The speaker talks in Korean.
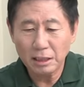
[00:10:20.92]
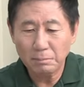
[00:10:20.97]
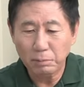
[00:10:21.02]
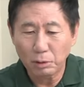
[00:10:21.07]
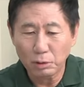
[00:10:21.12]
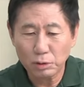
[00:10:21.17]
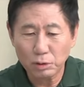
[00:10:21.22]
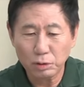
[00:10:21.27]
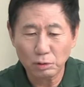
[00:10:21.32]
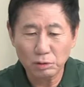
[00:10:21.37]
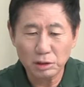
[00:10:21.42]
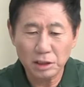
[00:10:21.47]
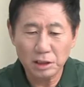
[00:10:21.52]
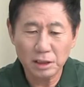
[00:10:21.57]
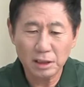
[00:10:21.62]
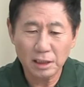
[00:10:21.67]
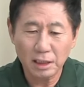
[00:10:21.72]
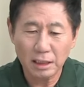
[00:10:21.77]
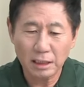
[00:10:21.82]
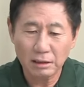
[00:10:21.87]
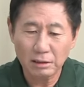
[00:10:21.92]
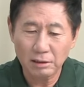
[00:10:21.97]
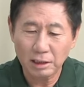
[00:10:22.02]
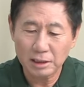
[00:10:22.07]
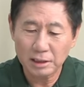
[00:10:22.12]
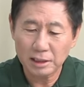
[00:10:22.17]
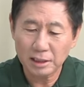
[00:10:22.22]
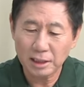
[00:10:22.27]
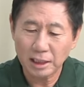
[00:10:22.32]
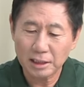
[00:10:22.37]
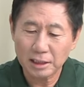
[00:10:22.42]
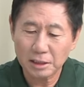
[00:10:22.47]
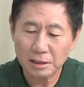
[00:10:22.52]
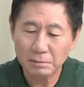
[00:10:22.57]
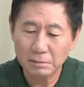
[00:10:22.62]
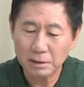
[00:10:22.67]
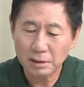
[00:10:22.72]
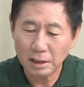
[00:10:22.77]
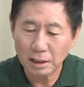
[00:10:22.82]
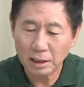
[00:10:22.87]
보통 심각한 것 같지가
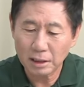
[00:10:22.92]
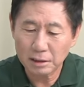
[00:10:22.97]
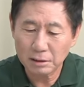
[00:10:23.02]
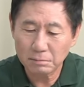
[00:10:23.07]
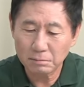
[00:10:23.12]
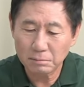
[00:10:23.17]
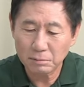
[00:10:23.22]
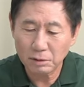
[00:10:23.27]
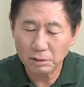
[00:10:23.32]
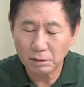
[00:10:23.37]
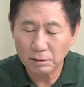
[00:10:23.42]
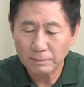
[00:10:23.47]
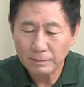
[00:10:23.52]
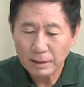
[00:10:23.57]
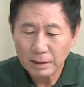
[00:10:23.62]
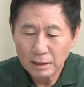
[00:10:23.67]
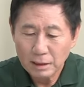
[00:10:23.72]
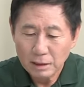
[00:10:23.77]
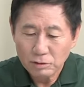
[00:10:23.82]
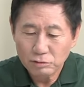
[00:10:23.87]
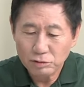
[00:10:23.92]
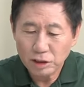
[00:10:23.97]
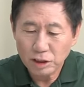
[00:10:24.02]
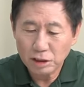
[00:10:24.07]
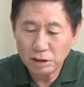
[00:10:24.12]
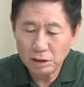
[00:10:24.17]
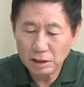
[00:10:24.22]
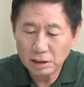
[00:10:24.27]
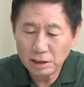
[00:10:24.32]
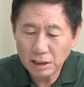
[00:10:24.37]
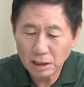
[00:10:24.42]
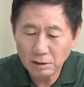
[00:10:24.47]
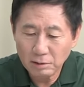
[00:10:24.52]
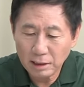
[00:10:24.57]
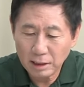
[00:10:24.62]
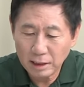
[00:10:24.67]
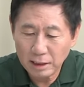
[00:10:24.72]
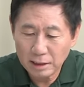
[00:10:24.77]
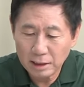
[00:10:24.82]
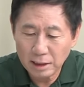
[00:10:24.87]
않습니다. 지금 뭐 구체적인
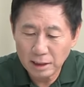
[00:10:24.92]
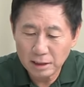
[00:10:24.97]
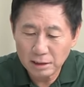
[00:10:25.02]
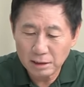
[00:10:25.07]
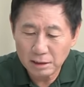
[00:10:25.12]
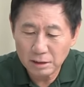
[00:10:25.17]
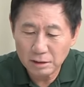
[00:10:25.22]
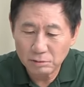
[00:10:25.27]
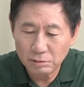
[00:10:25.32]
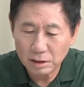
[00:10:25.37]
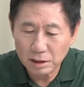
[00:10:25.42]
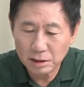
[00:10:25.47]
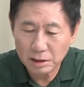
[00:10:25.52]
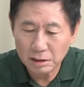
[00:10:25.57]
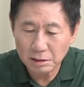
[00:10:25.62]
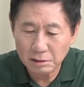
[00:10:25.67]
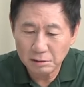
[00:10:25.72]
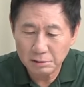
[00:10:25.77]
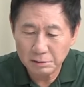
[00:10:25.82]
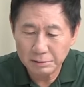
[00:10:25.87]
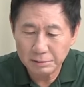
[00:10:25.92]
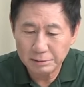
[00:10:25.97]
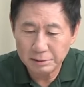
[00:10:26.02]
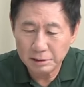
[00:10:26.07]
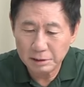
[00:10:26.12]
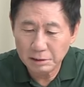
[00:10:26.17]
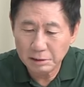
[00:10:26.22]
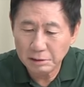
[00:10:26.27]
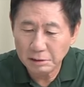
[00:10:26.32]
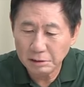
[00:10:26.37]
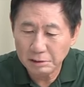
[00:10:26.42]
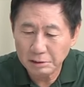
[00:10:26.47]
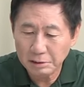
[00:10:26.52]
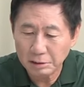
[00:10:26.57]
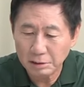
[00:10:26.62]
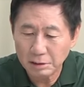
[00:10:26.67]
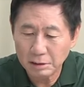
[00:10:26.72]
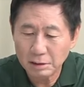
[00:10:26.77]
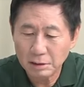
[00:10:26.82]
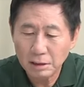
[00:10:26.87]
상황에 대해서는 우리 신영원,
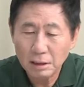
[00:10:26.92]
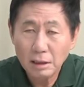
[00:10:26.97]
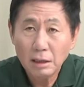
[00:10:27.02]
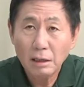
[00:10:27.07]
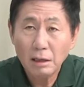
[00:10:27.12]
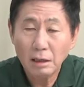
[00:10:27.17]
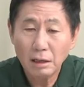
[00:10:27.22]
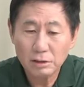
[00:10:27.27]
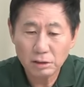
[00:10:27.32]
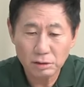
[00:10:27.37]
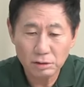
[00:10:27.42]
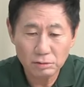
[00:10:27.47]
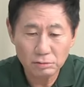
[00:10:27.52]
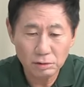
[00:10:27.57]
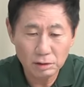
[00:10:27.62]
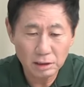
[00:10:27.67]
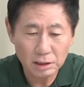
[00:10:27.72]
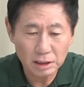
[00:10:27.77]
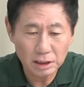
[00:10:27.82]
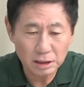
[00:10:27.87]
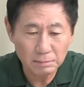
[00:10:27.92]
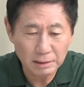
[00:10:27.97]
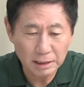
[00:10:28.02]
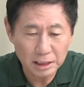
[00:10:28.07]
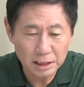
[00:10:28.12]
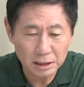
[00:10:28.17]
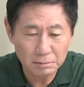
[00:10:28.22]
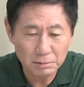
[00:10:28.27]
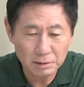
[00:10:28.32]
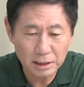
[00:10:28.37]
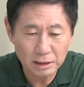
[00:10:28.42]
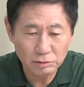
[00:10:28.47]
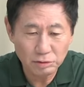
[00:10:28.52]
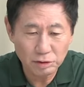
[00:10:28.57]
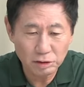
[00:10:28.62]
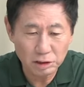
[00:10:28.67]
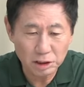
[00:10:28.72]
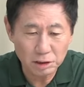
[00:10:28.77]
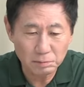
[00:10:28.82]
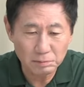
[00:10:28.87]
신현영 어, 전 의원께서 말씀을
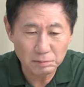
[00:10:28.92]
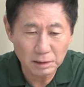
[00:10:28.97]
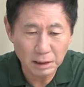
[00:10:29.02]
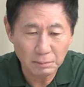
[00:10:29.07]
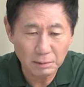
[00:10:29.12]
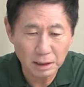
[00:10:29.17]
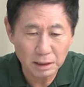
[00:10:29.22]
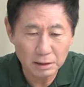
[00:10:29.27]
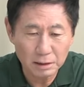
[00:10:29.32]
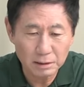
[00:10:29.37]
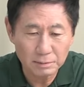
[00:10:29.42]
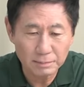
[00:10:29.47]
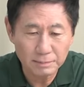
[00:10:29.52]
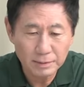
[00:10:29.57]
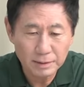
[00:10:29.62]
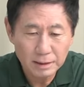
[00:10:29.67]
해주셨습니다만은